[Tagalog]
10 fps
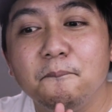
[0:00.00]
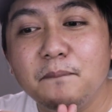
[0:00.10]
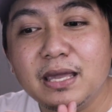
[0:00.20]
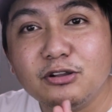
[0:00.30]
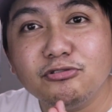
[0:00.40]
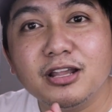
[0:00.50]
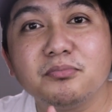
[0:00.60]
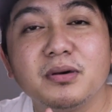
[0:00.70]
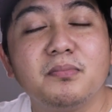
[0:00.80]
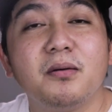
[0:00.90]
meron
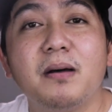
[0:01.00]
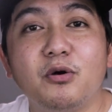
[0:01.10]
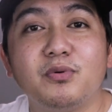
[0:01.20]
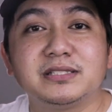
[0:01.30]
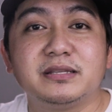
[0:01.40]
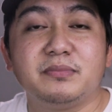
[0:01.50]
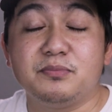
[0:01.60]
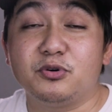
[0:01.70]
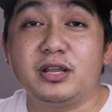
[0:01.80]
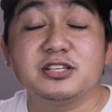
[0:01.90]
nang mababawas na
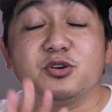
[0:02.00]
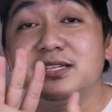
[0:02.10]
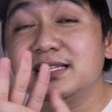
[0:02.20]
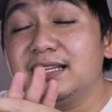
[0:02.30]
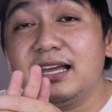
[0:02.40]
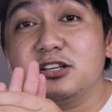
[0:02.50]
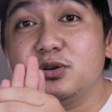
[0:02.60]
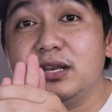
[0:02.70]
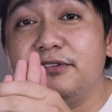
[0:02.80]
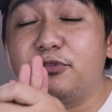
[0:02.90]
memory so it's not
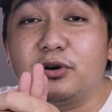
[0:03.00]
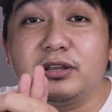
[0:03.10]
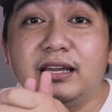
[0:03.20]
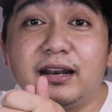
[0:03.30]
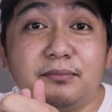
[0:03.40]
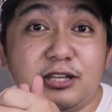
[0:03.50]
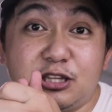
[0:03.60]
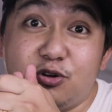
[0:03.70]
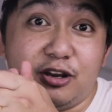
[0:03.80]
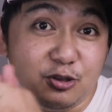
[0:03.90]
actually 4 gb RAM that
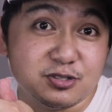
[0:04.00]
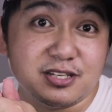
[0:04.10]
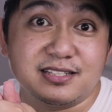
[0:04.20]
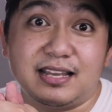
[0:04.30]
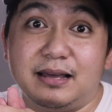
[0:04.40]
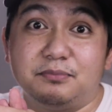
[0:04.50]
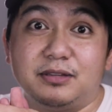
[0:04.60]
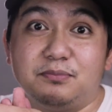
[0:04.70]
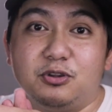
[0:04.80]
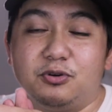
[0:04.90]
you are using sa
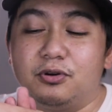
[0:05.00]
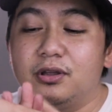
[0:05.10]
laptop nyo